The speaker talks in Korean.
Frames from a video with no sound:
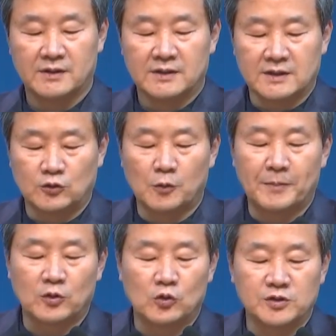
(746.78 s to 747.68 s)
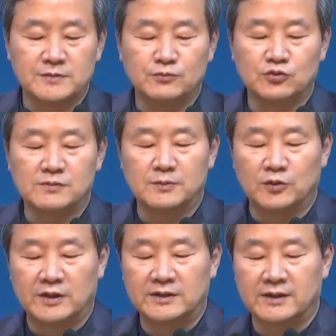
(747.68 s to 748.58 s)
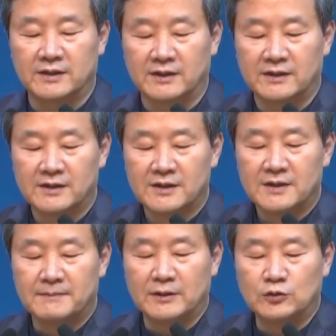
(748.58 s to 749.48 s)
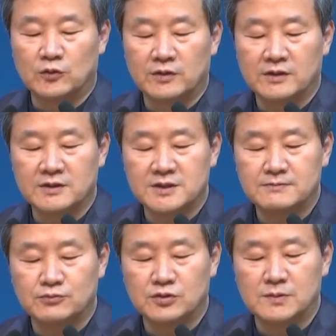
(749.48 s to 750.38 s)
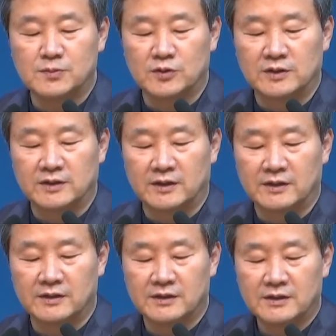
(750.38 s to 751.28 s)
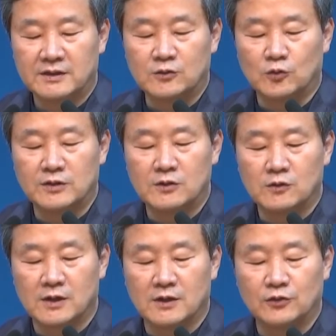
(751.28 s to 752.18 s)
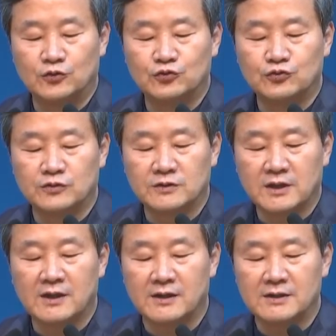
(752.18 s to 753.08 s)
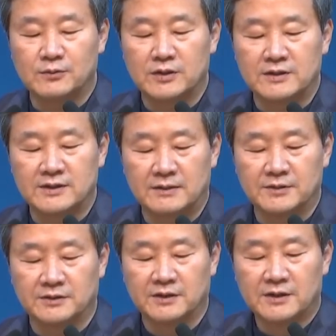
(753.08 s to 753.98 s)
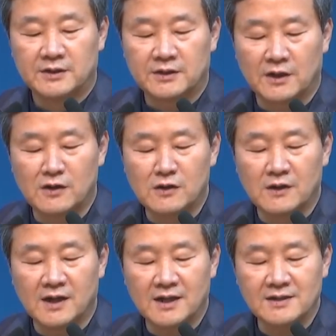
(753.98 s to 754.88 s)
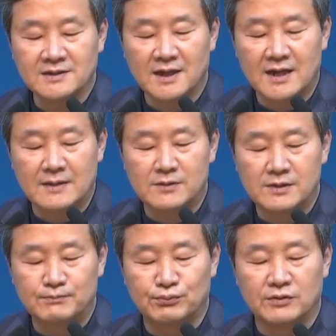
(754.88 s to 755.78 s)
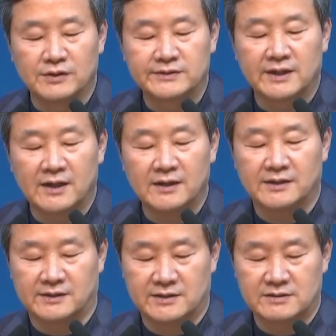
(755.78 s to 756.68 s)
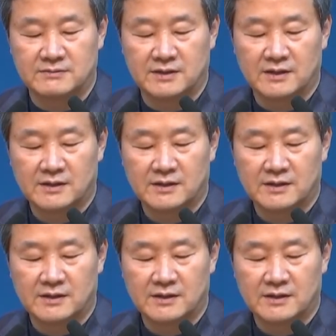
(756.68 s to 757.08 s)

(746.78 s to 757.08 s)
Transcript: 자, 요바로 심부름을 보낼 때 베드로에게 심부름을 보낼 때 이 고넬료가 누구를 택하여 보내느냐면 경건한 사람을 불렀다 이렇게 됐습니다.